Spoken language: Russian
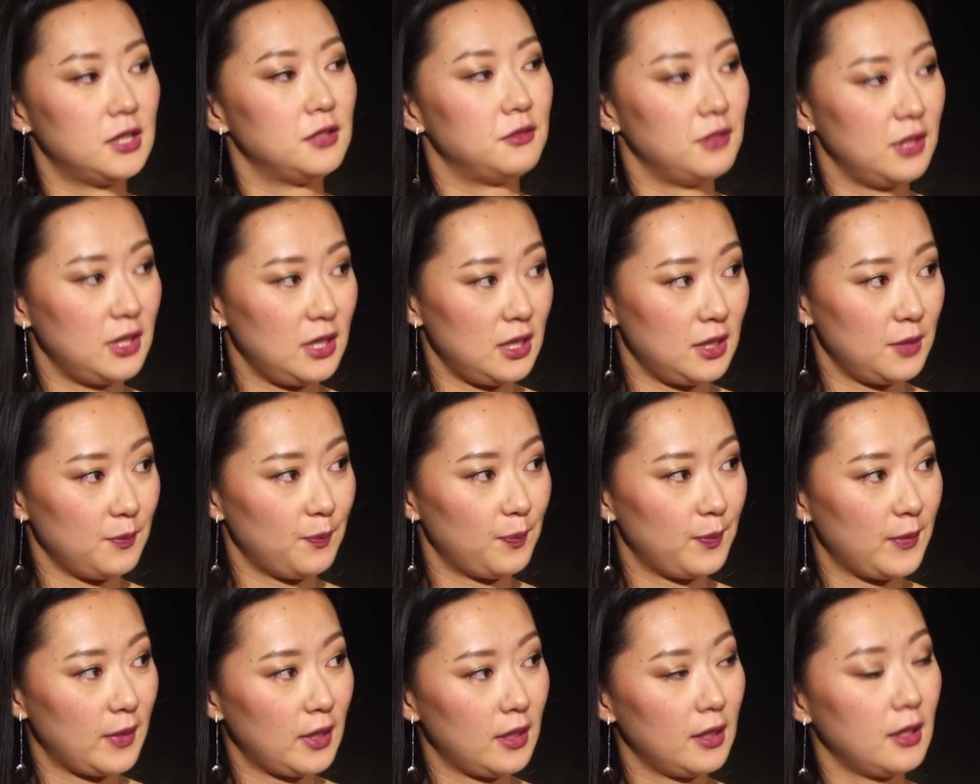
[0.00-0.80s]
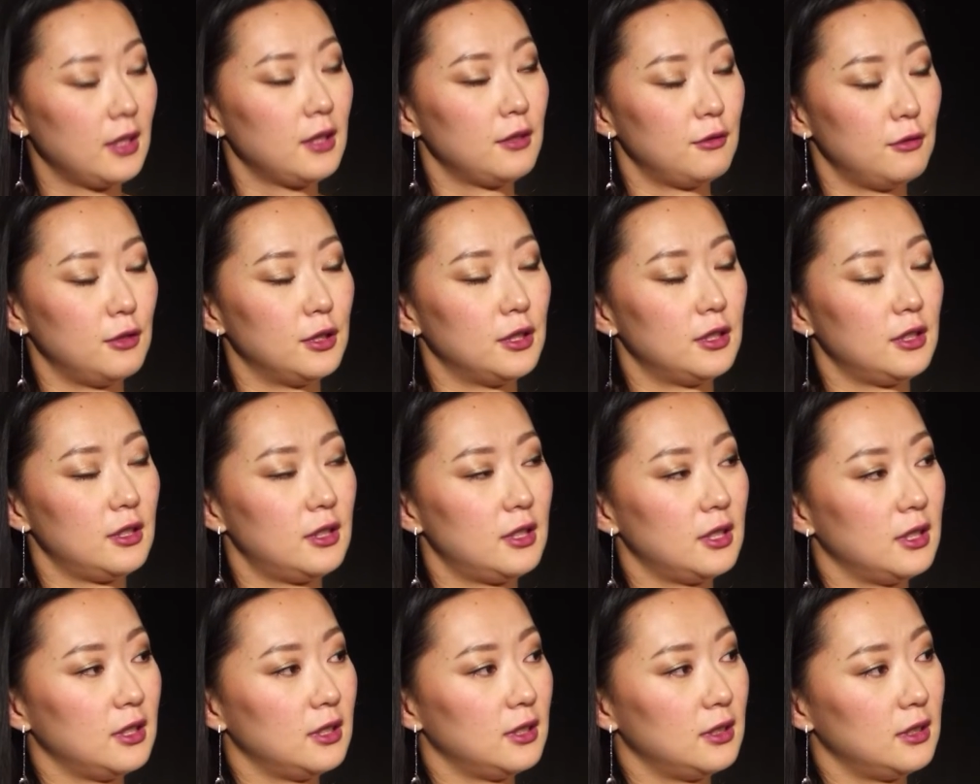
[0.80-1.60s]
извне. Угу. Вот
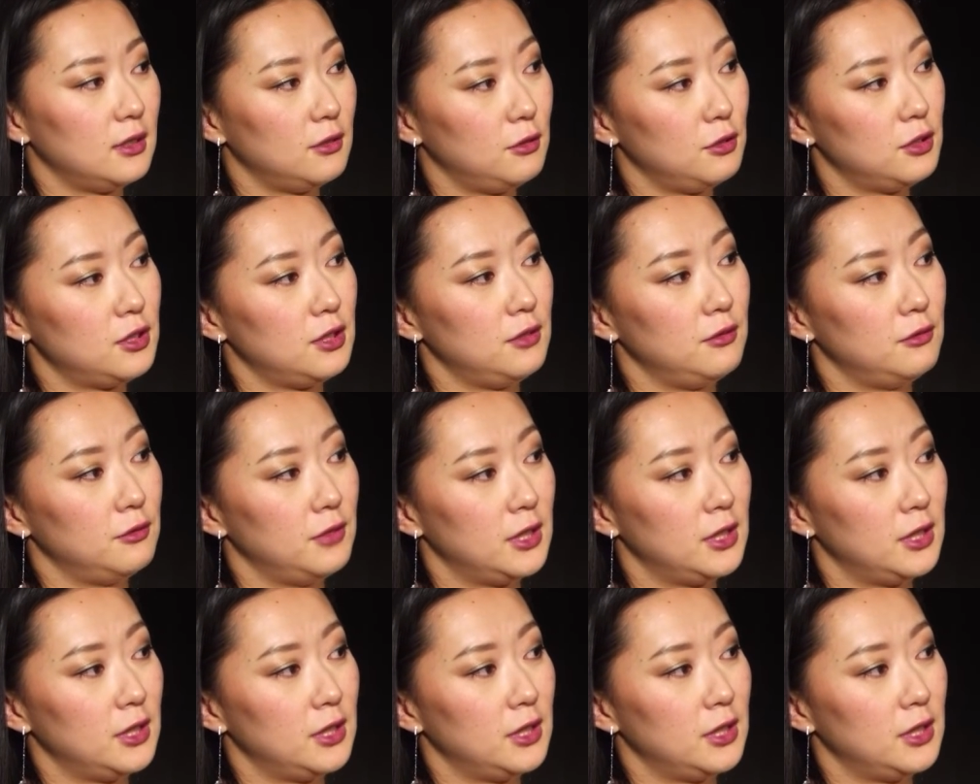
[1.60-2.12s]
это очень